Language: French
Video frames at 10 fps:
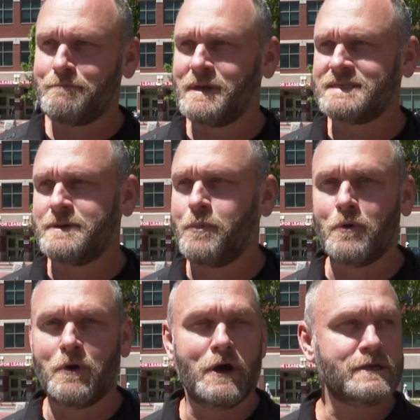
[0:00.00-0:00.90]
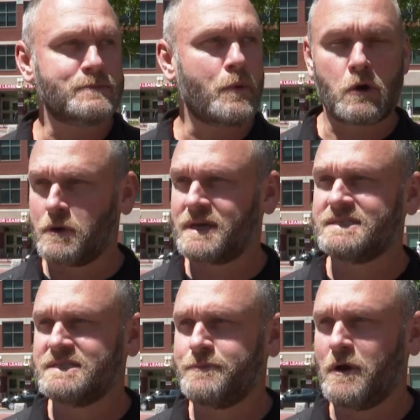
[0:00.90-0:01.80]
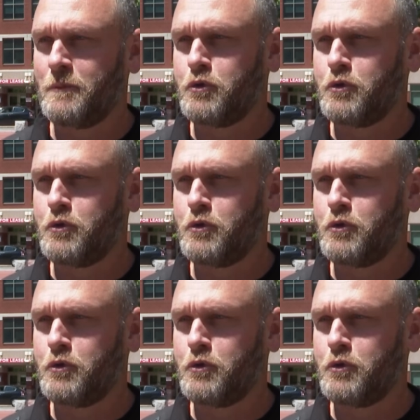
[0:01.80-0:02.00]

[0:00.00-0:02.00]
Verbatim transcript: mais c'est pas, pas concrétisé pour,